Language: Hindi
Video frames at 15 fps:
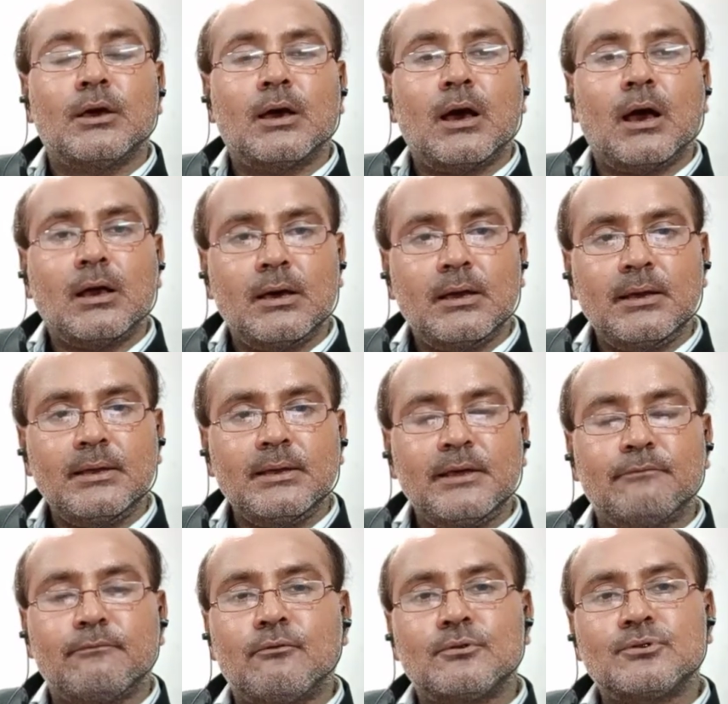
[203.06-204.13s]
अगर ये
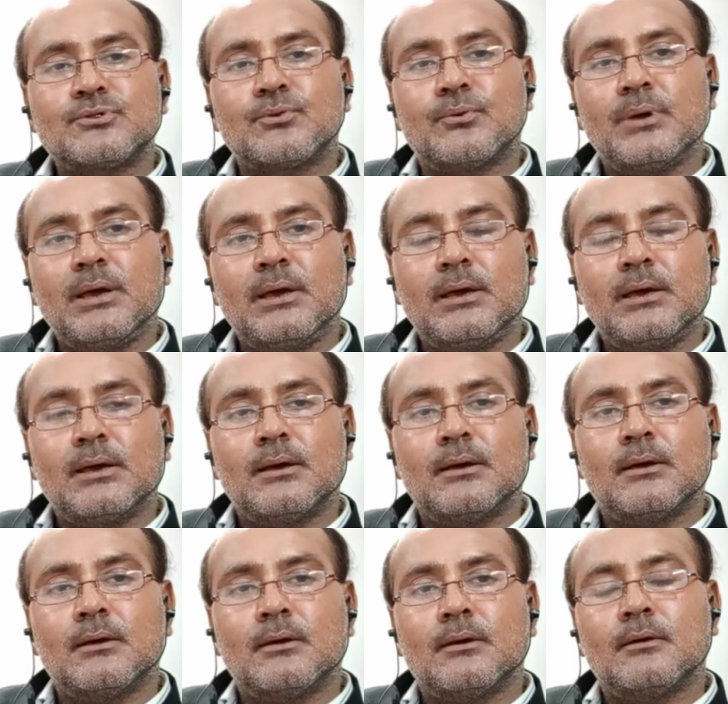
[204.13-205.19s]
फोर्स कोई
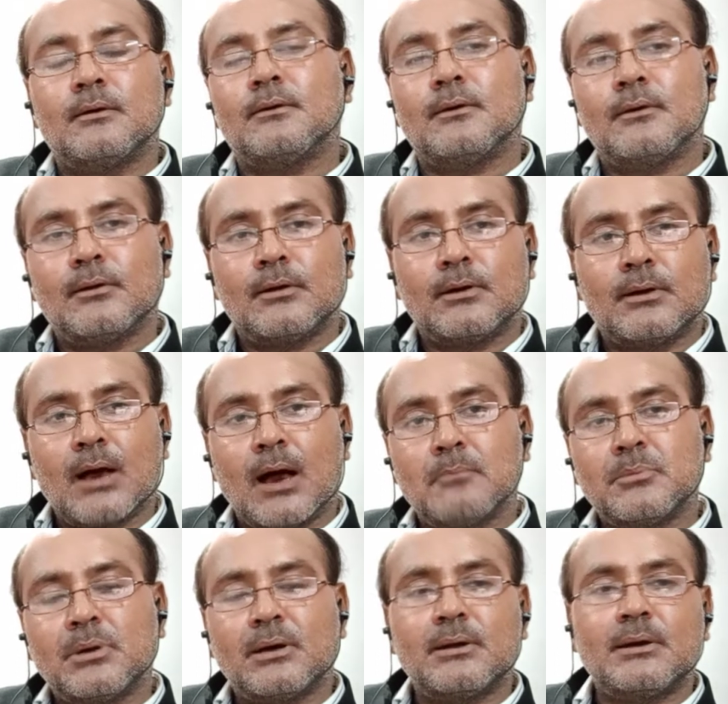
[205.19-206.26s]

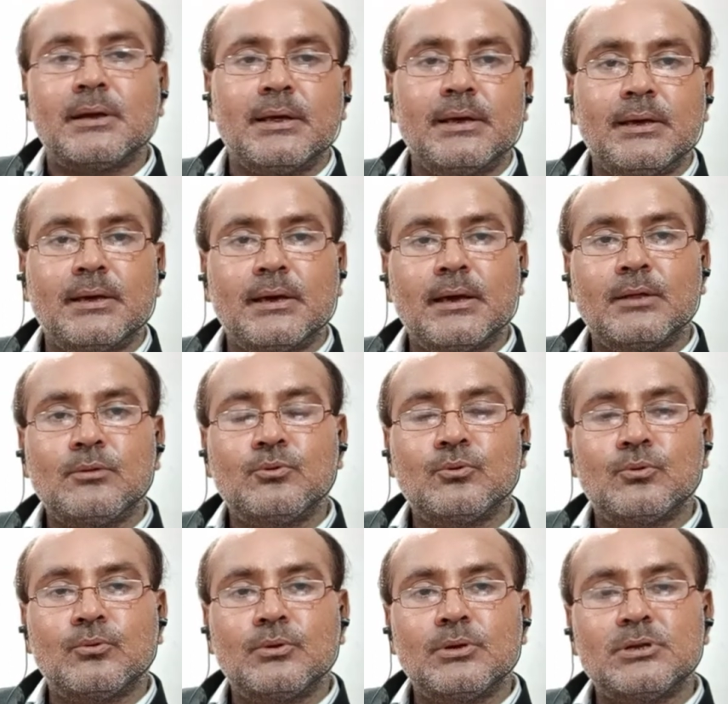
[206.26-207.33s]
काम कर रही है तो
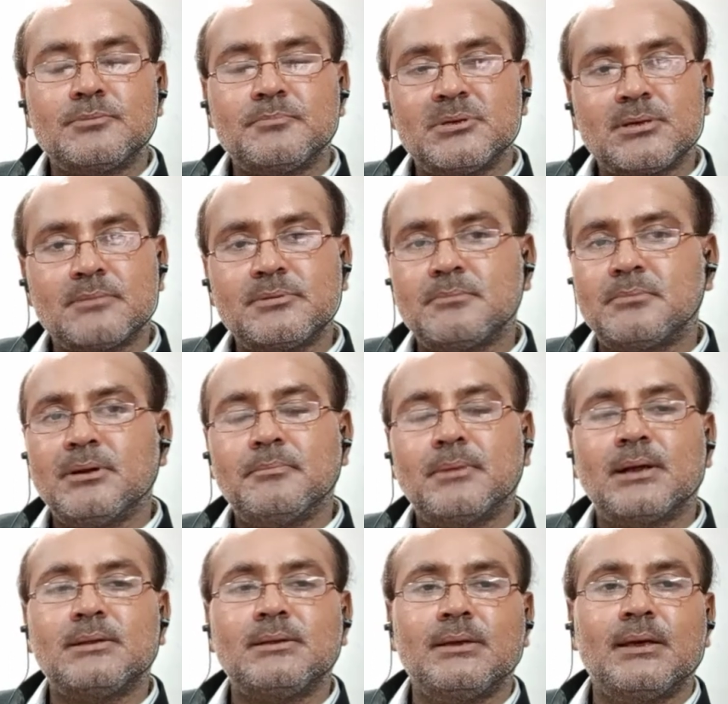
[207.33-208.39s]
इसमें सबसे बड़ी
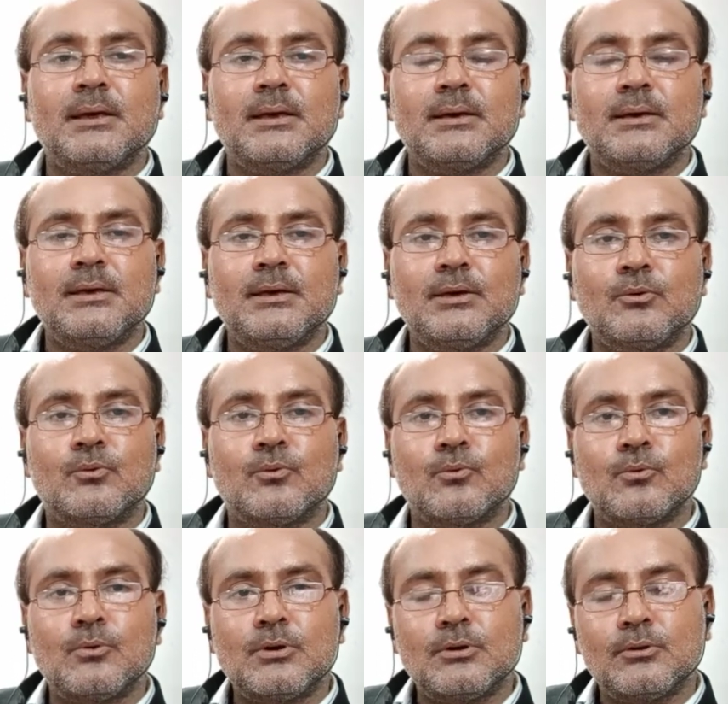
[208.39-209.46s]
बात यह है कि
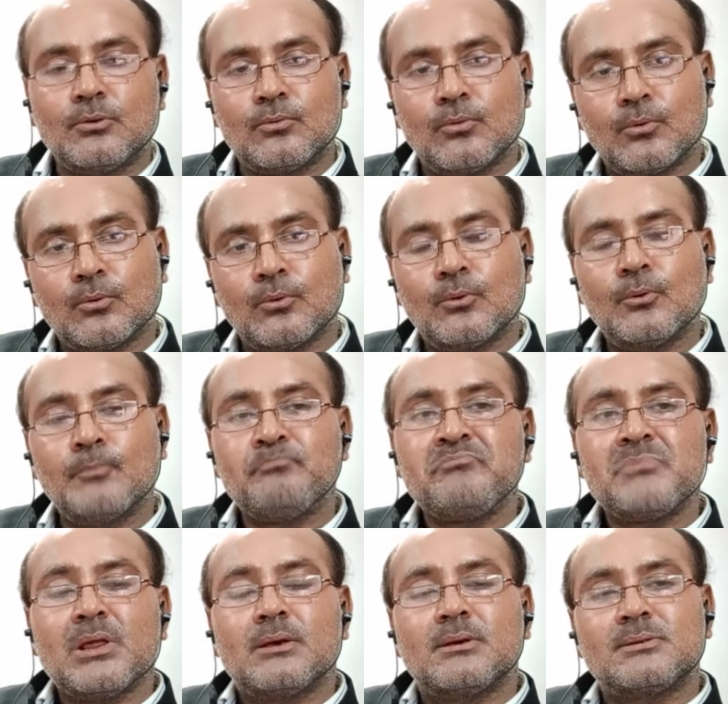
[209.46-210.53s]
कोर्ट को
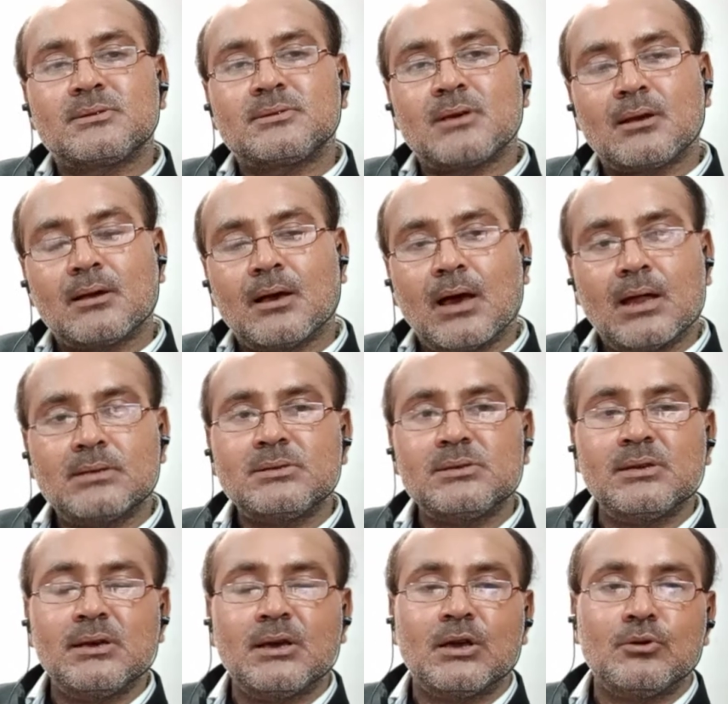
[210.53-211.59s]
सरकार
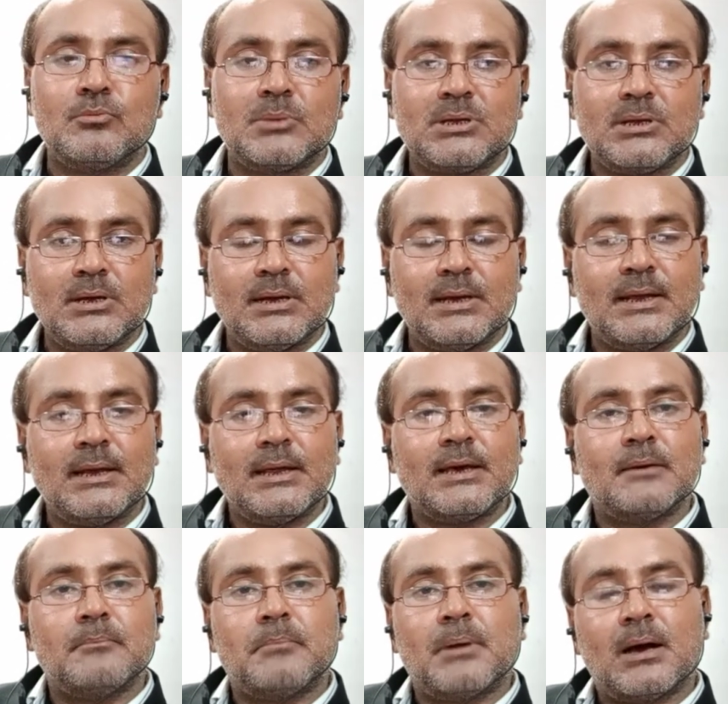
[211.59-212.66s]
से अनुमति लेने
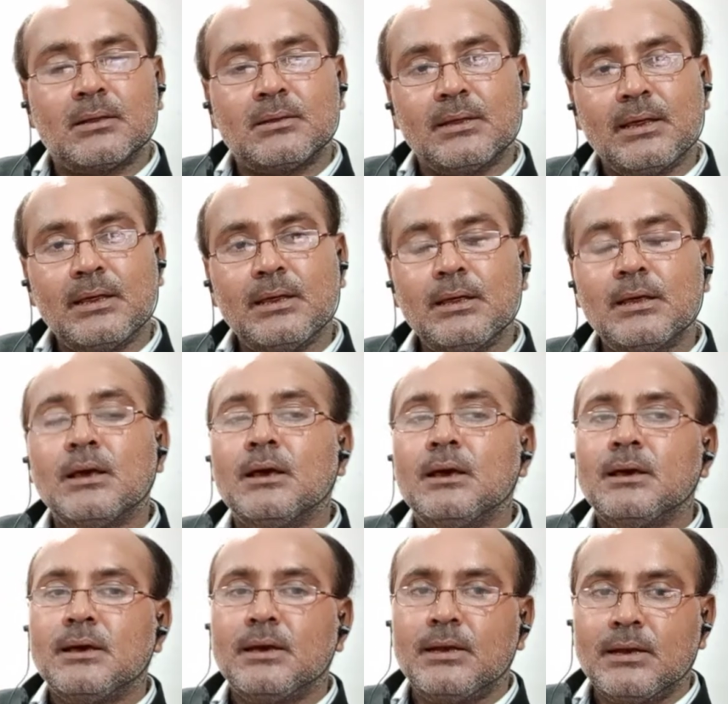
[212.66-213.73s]
के बाद ही
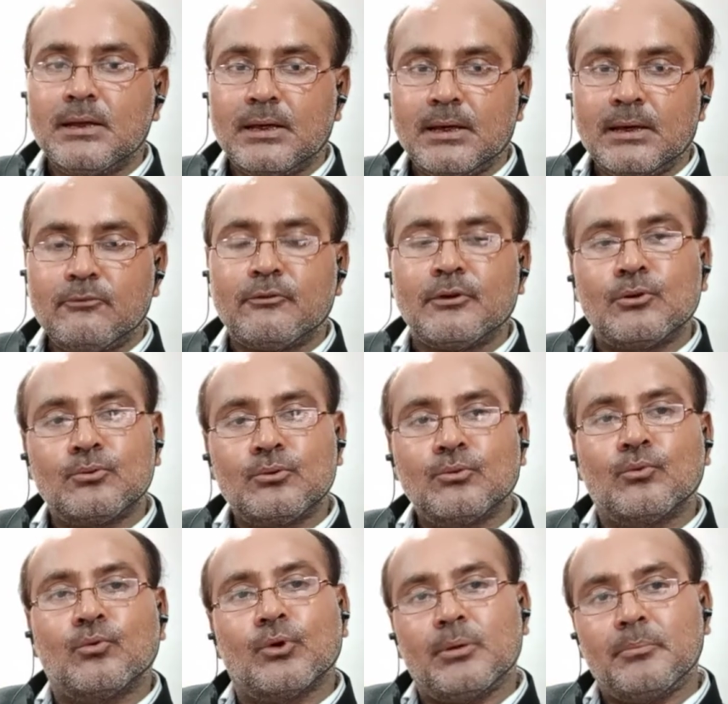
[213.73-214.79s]
इनके विरुद्ध
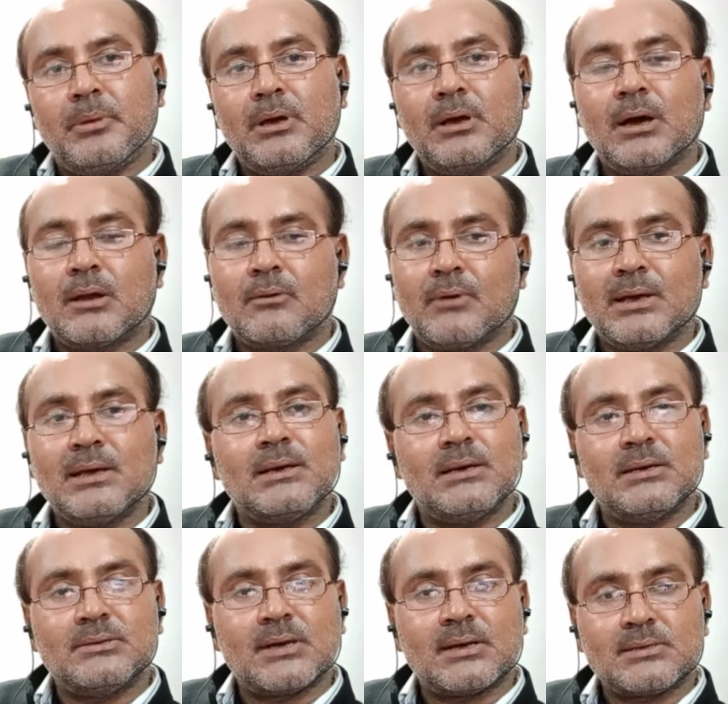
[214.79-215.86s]
कोई भी कार्रवाई
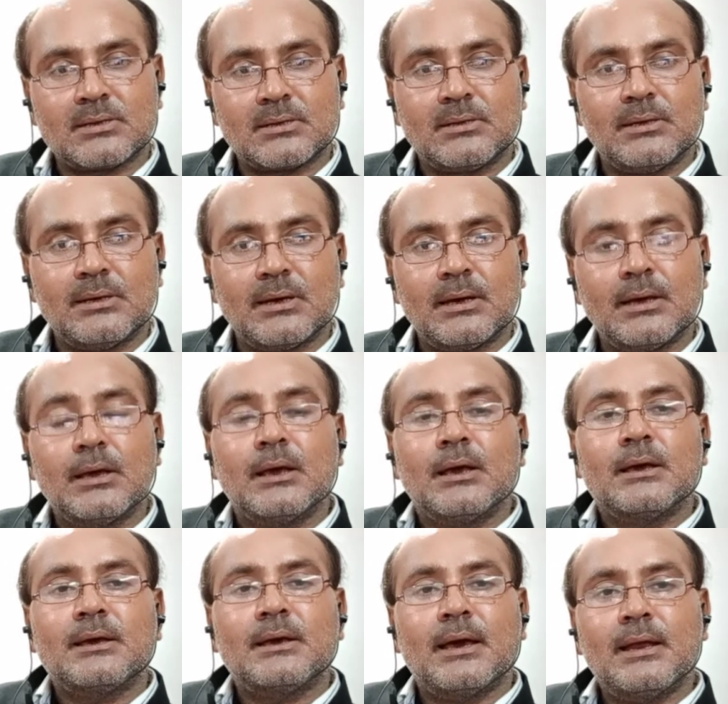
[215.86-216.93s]
की जा सकती है
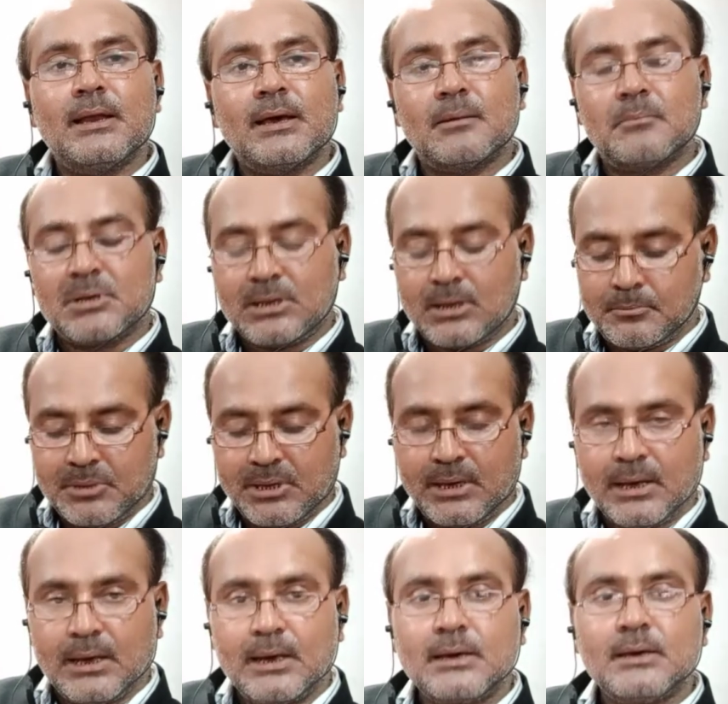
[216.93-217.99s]
कहने का मतलब ये
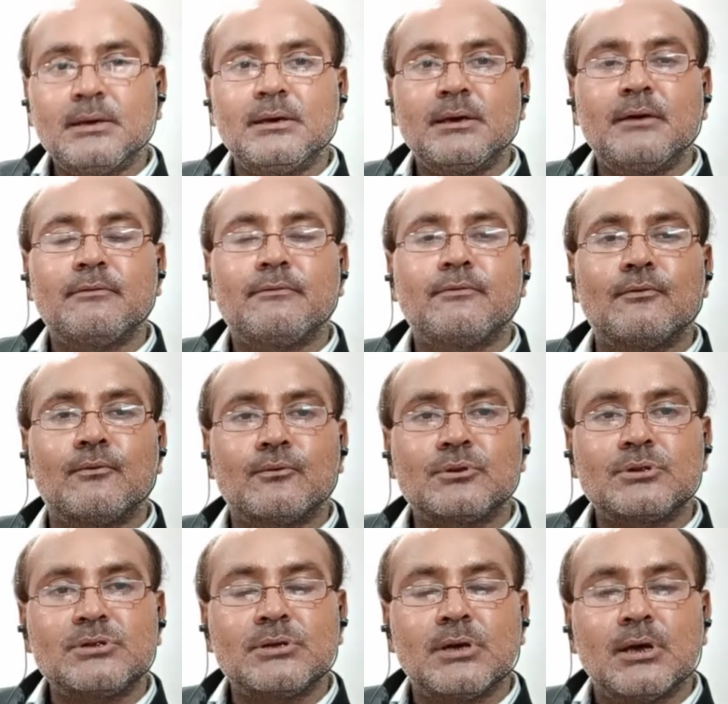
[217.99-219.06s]
है कि ये फोर्स